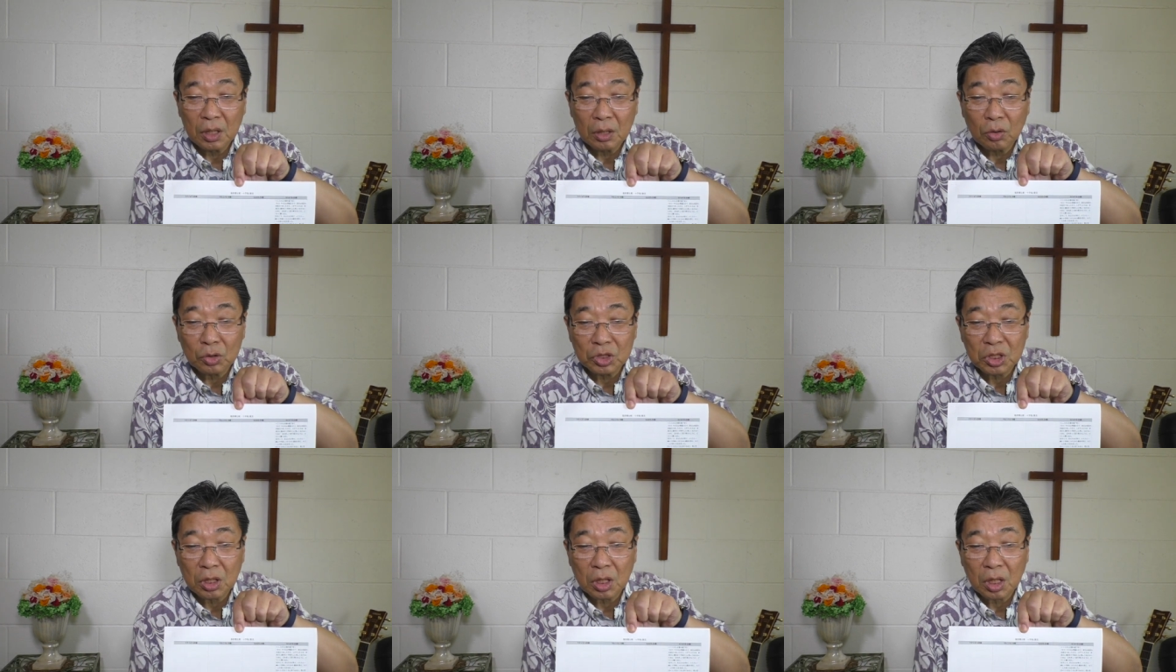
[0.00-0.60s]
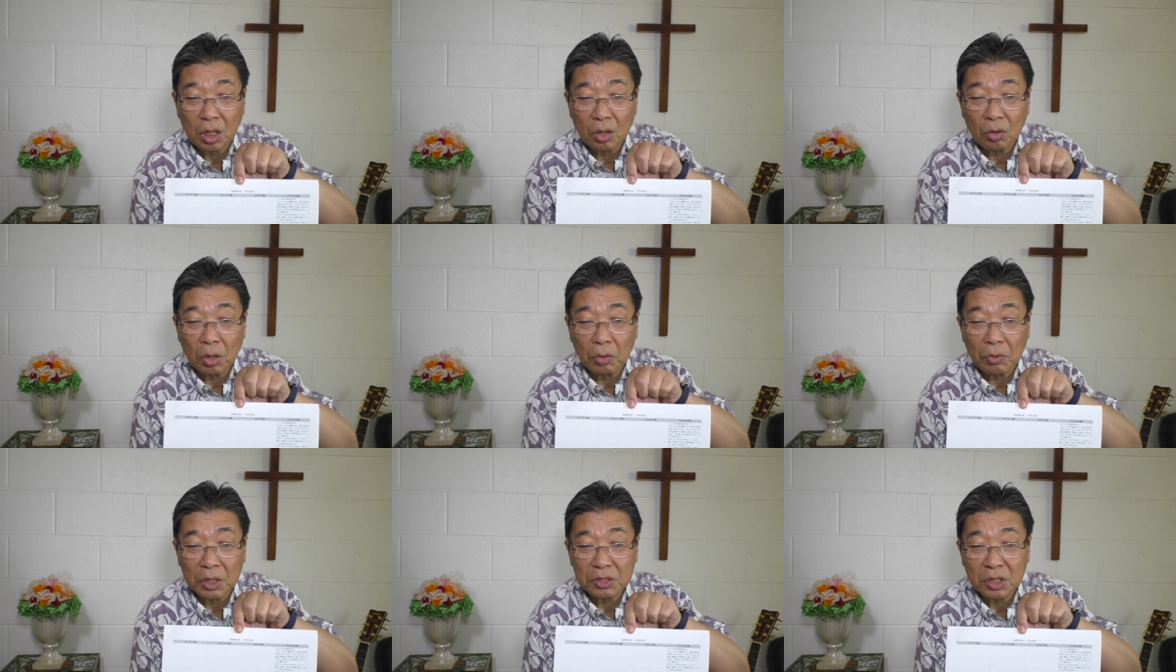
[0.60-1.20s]
こちら
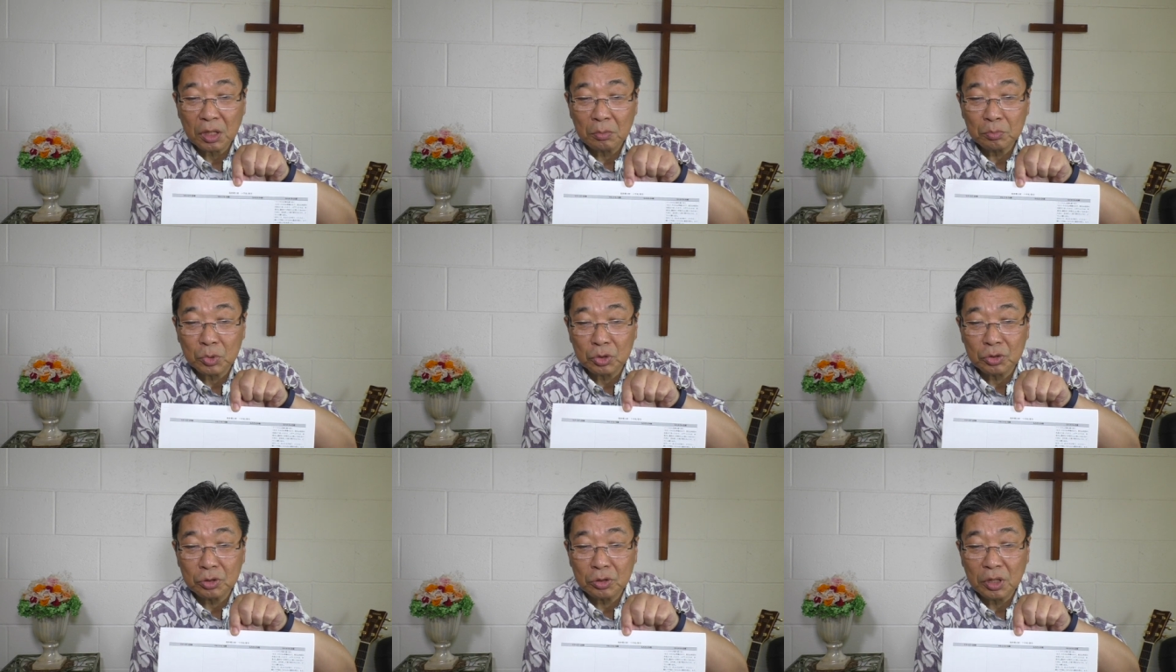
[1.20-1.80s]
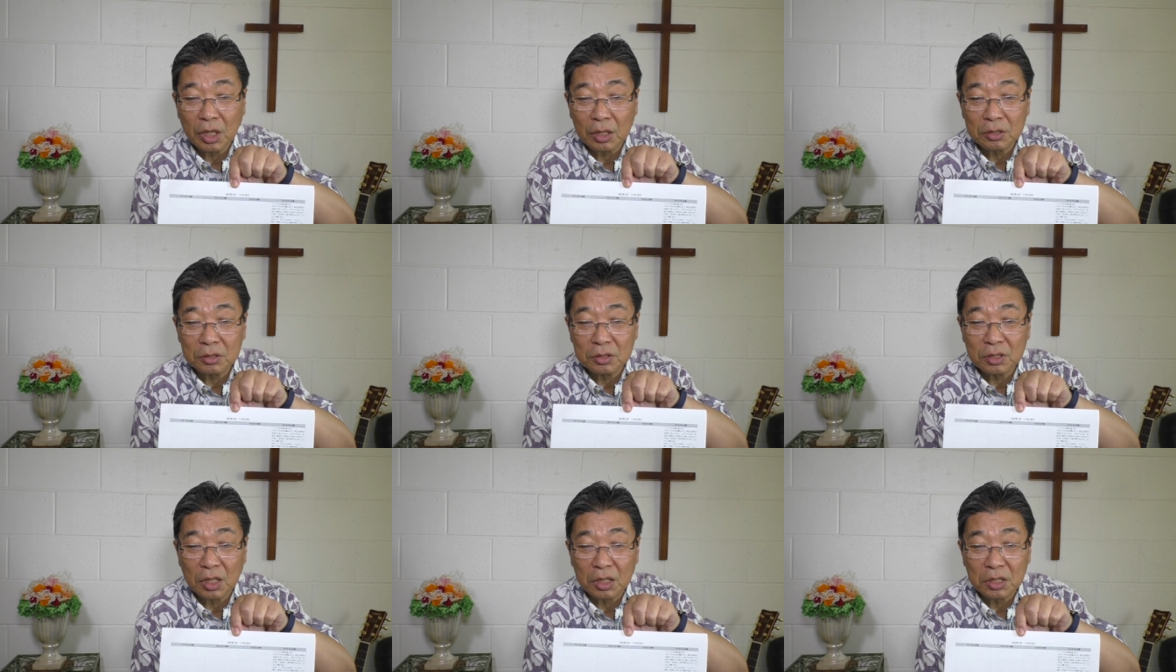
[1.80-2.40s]
側は全部空白
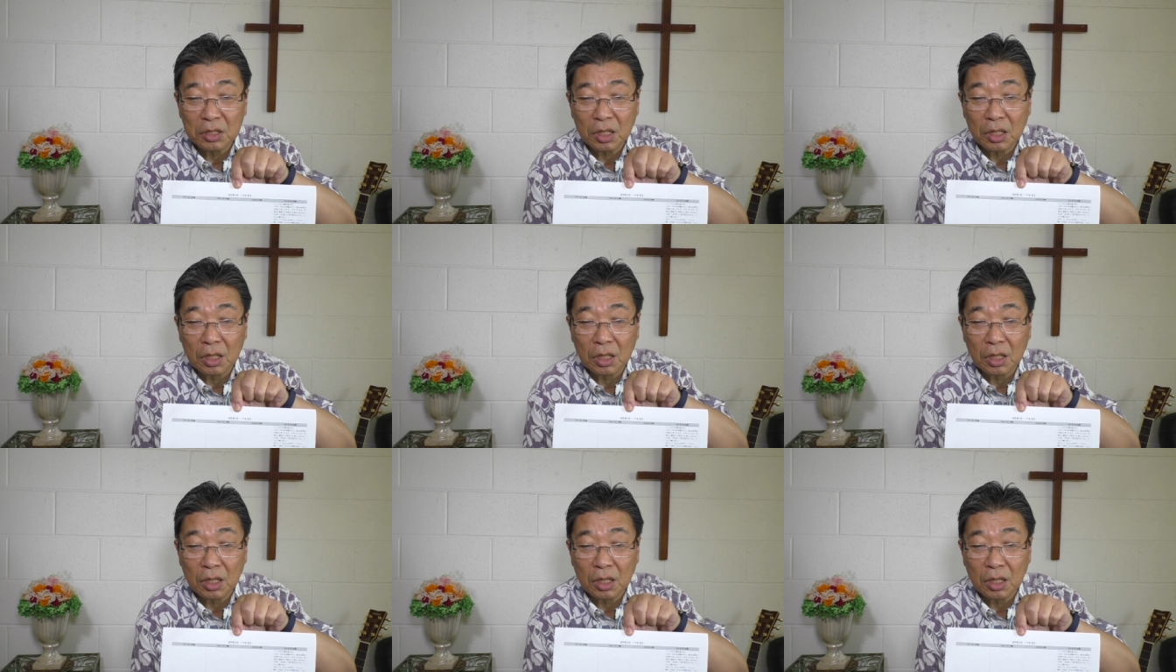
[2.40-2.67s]
になりな